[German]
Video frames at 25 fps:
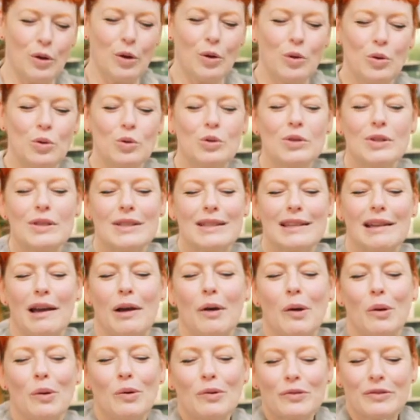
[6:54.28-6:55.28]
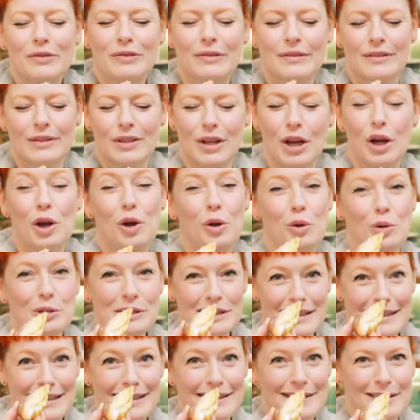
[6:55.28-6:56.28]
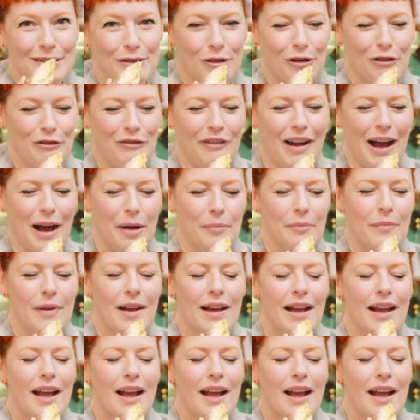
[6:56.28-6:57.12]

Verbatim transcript: noch Guss drauf. Und sie ist noch warm.